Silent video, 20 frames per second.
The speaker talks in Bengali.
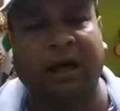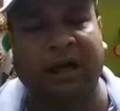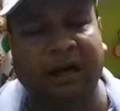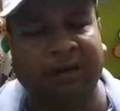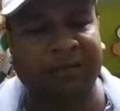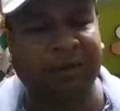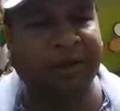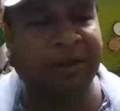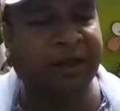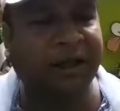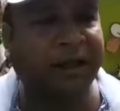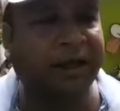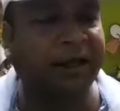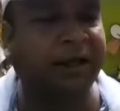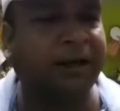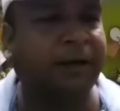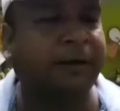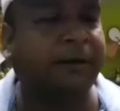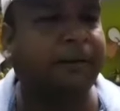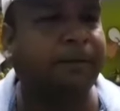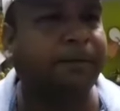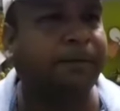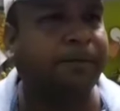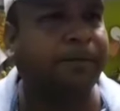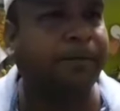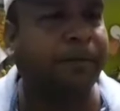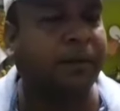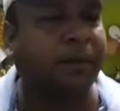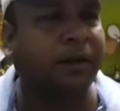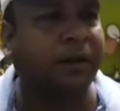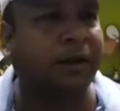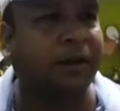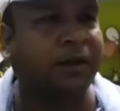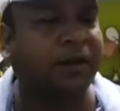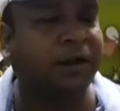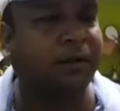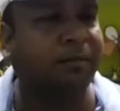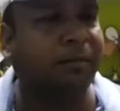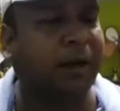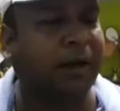আগামী দিন
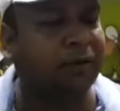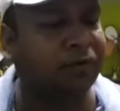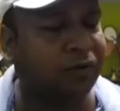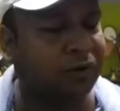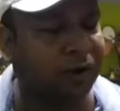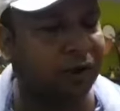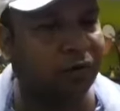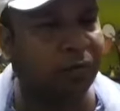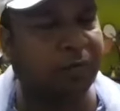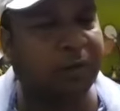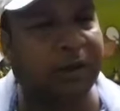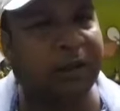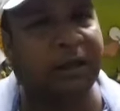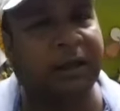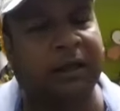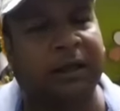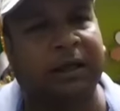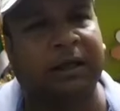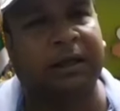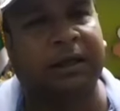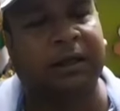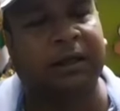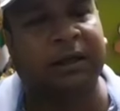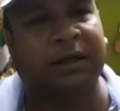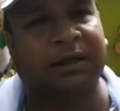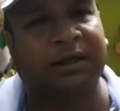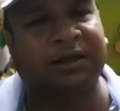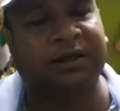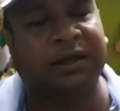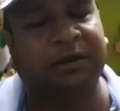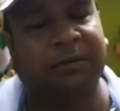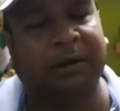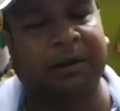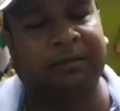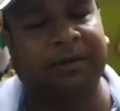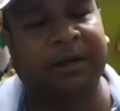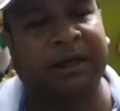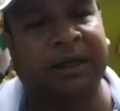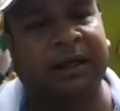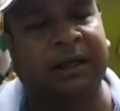যে মানুষের উপরে
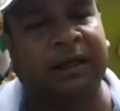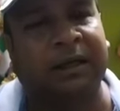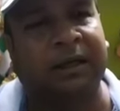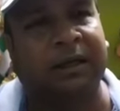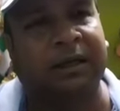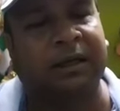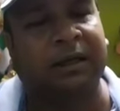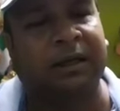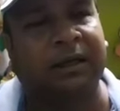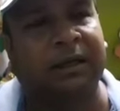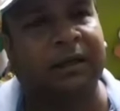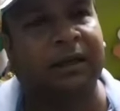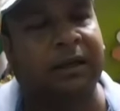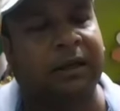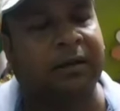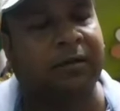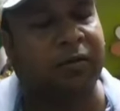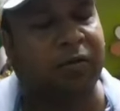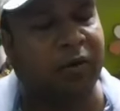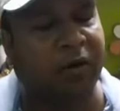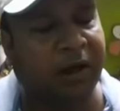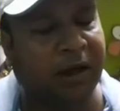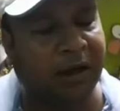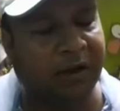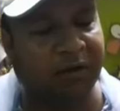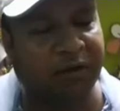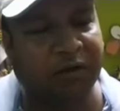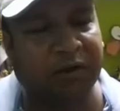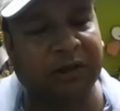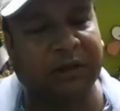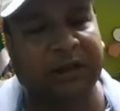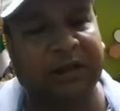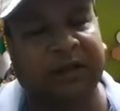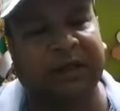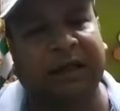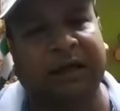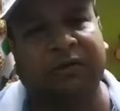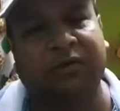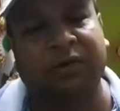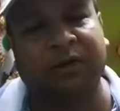যেভাবে অন্যায় অত্যাচার
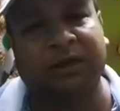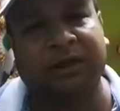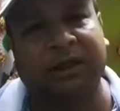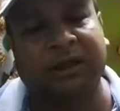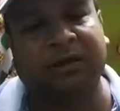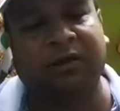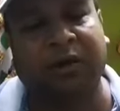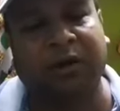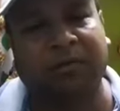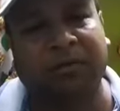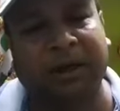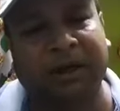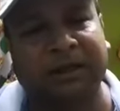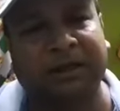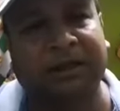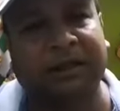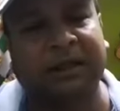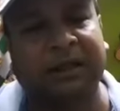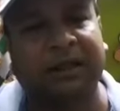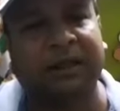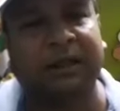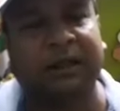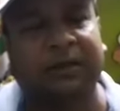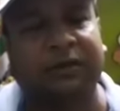এরা করছে ঘর ভাঙছে